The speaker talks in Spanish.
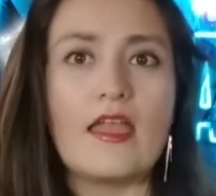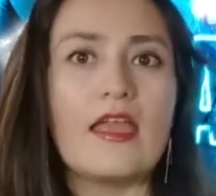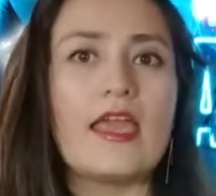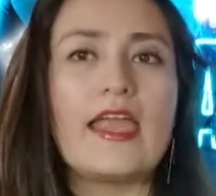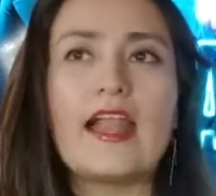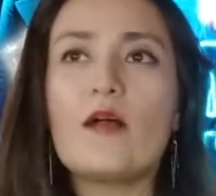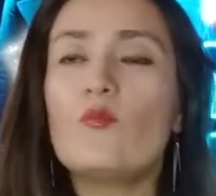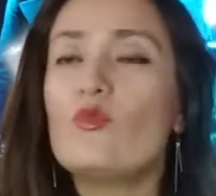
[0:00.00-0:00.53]

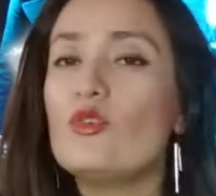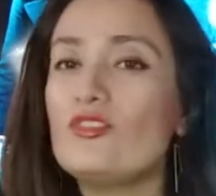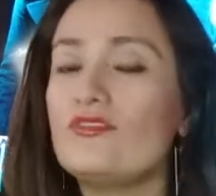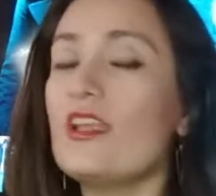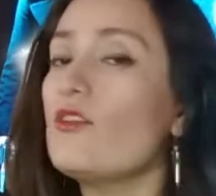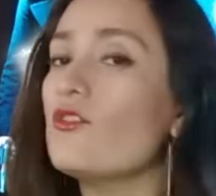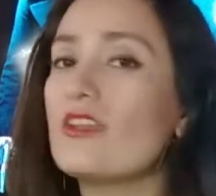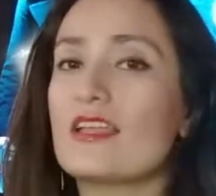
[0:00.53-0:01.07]
era muy
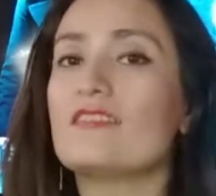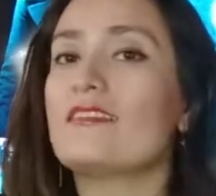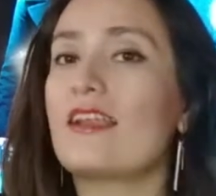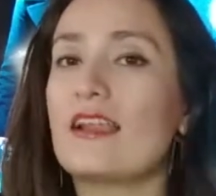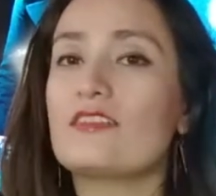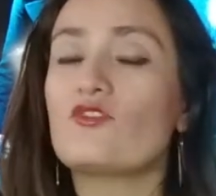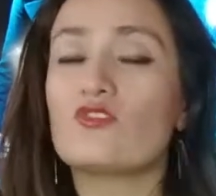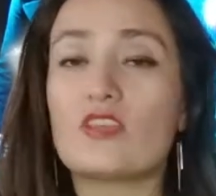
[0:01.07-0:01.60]
tengo que hacer
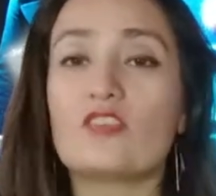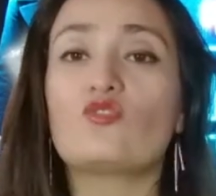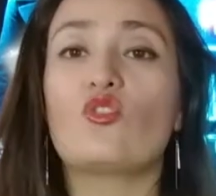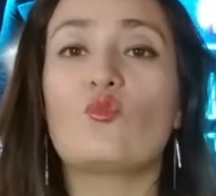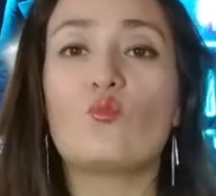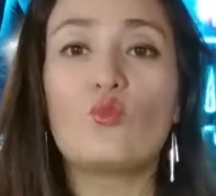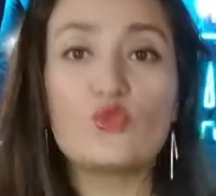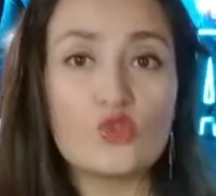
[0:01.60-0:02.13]
las cosas
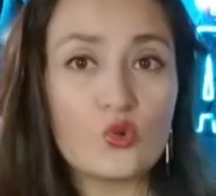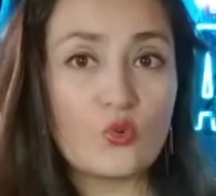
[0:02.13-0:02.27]
con mucho